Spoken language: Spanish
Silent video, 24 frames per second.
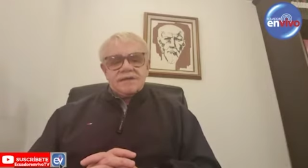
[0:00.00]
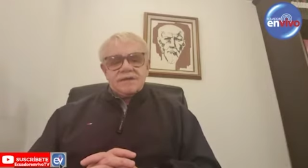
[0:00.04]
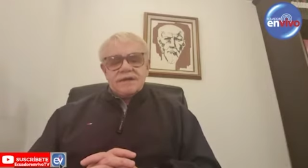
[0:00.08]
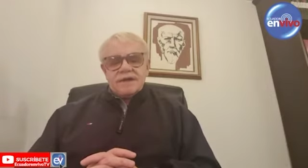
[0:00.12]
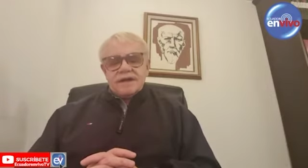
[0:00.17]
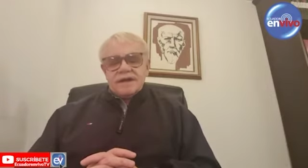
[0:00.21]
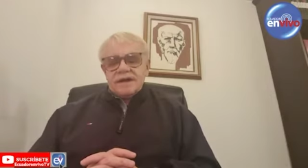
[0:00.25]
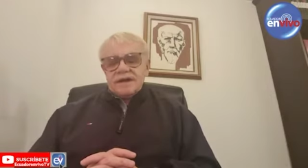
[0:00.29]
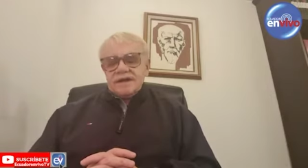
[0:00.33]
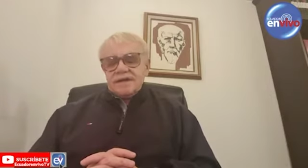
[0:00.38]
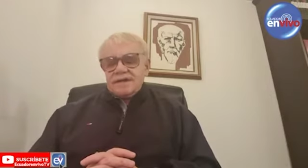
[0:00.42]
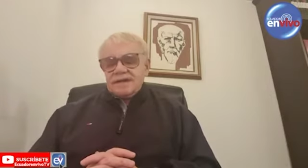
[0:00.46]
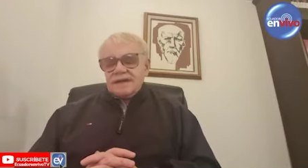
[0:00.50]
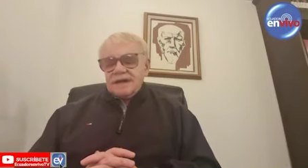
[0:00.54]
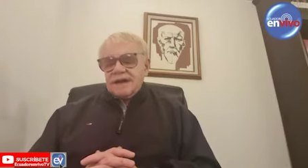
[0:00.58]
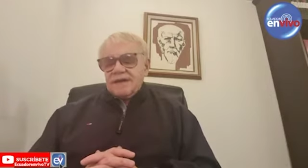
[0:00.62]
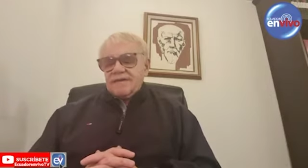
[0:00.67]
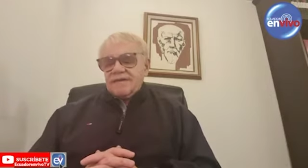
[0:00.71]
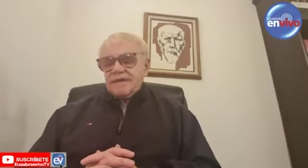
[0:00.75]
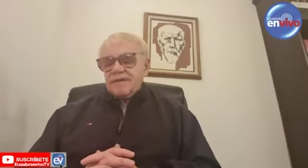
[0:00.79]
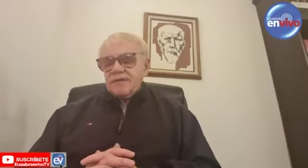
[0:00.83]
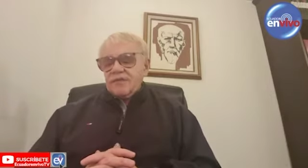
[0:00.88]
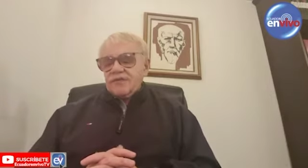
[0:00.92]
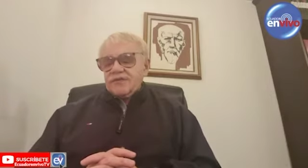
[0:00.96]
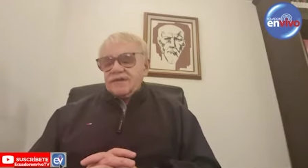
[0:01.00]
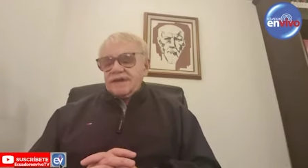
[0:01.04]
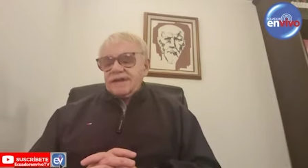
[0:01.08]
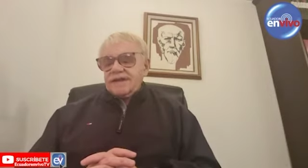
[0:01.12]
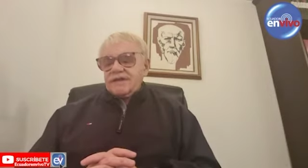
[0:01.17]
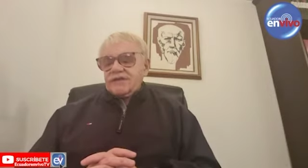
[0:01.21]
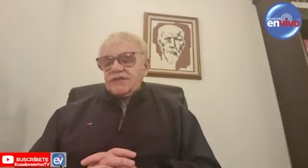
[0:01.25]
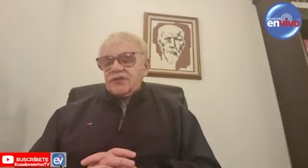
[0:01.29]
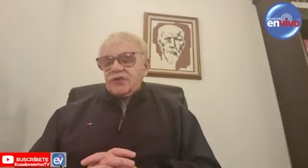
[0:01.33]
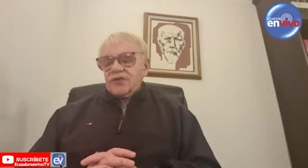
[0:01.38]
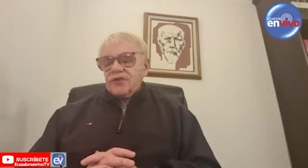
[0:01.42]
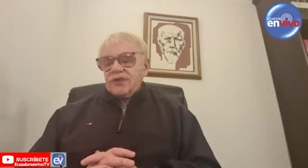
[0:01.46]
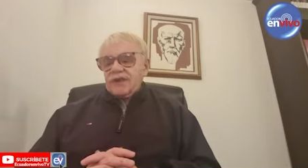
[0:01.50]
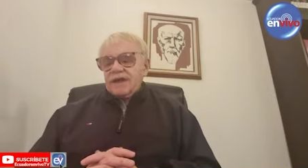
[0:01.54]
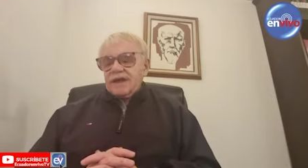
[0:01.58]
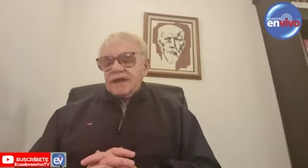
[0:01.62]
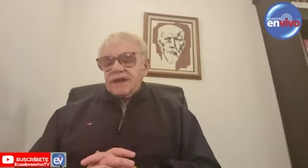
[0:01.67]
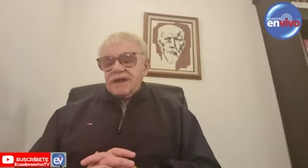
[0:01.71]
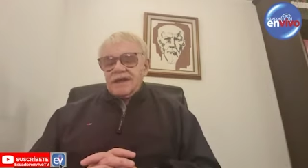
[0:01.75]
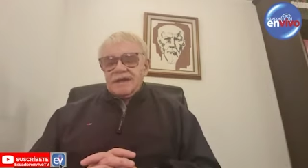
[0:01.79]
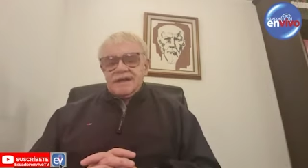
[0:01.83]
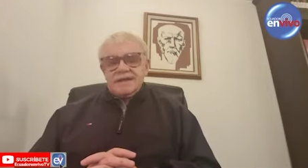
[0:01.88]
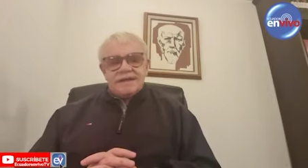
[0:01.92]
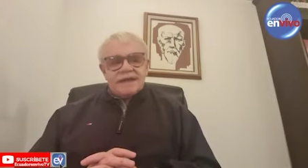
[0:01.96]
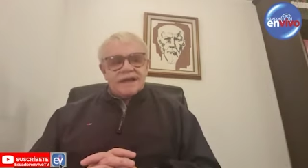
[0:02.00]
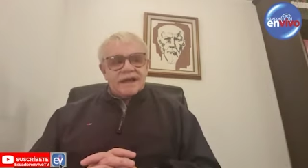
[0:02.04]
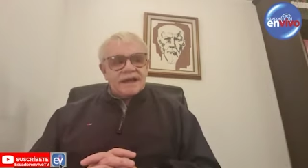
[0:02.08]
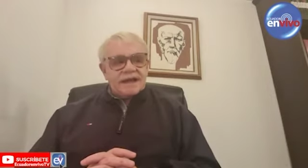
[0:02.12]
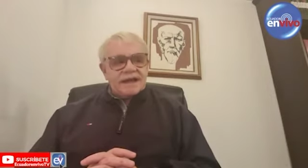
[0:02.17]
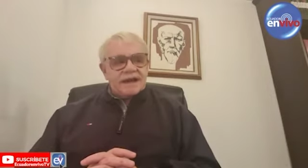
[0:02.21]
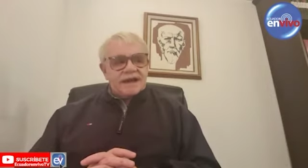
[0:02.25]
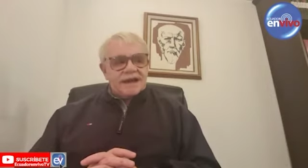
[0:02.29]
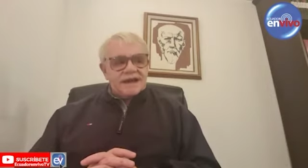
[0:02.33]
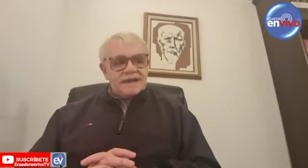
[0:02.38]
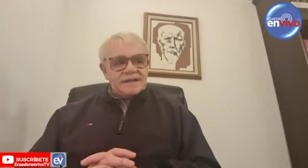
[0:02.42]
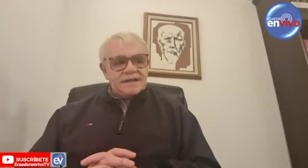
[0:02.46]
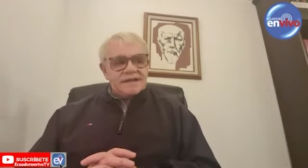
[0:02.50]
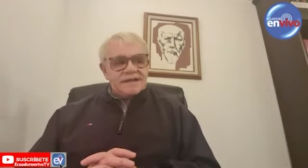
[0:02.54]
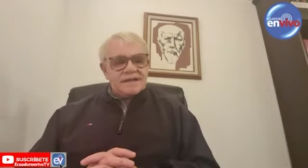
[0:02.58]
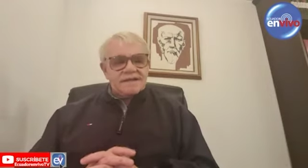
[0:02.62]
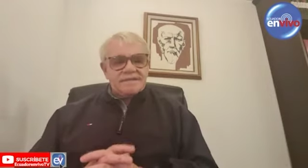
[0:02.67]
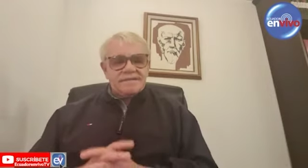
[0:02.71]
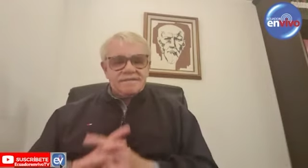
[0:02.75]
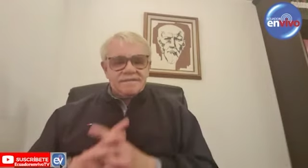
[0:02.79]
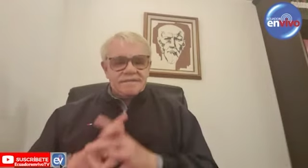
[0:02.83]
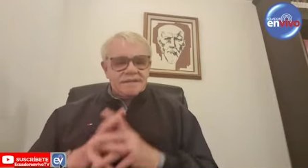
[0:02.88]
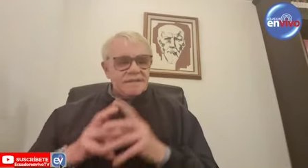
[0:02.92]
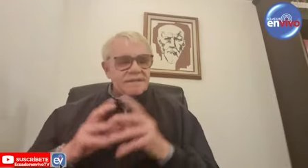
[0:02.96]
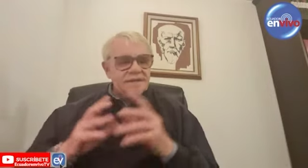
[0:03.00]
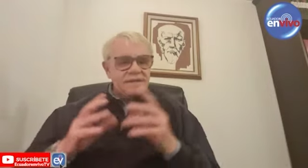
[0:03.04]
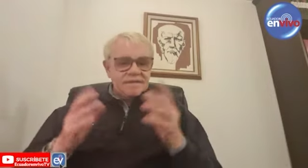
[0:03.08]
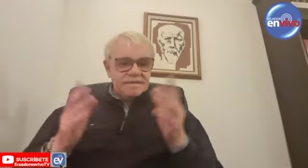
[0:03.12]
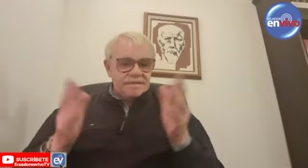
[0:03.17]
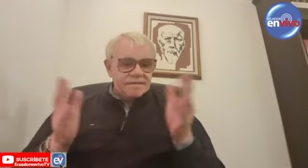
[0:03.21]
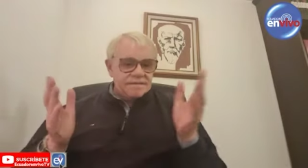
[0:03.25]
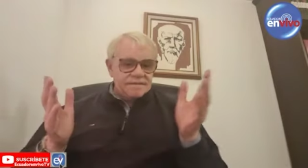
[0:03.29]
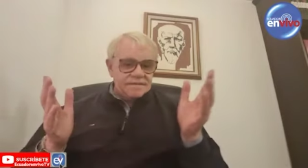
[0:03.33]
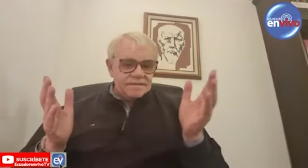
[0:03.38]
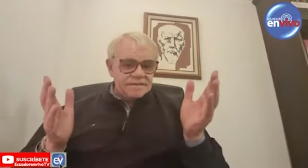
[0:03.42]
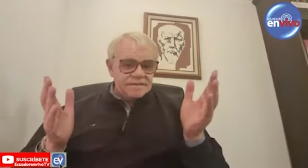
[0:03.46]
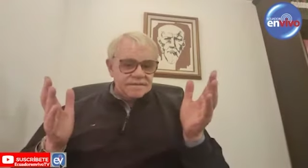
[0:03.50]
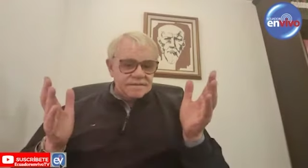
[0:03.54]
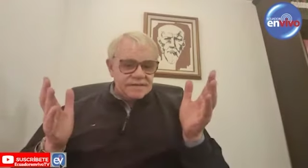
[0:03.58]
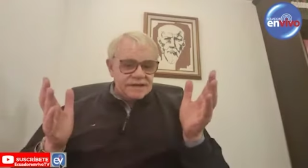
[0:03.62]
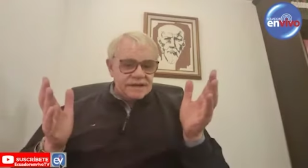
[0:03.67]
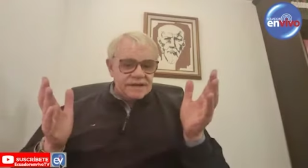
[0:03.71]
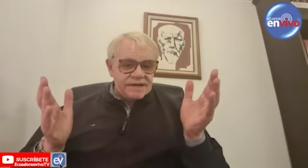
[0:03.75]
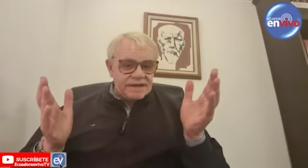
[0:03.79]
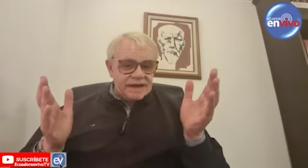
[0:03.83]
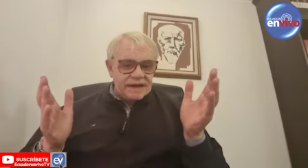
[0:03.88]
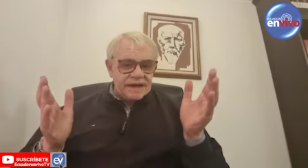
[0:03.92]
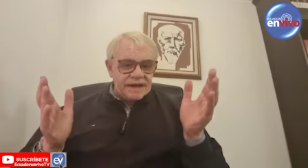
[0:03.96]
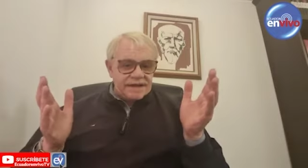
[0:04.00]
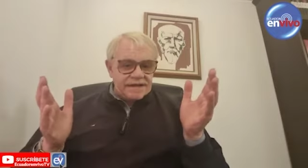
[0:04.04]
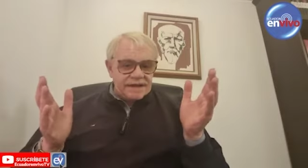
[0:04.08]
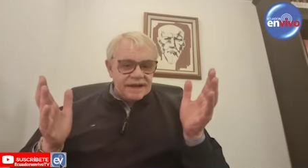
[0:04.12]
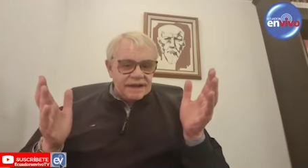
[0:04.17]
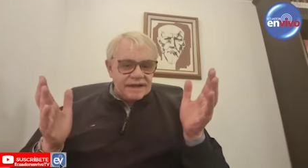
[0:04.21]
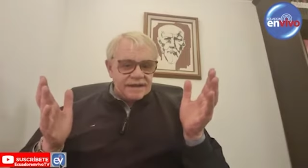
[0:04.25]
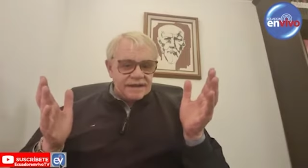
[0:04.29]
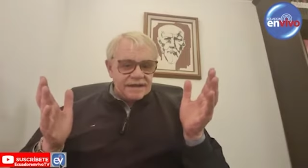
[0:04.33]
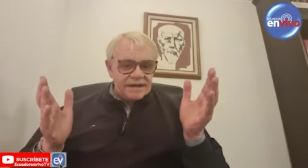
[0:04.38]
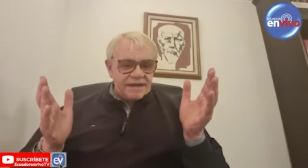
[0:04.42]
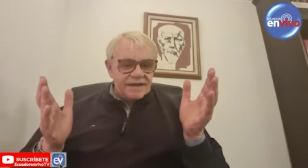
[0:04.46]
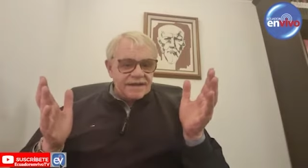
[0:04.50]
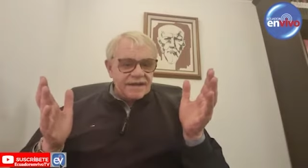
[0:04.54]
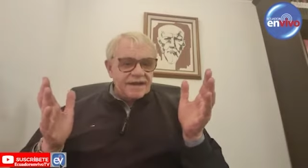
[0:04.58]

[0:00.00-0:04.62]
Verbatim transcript: Es la famosa historia de las, si es que las hay,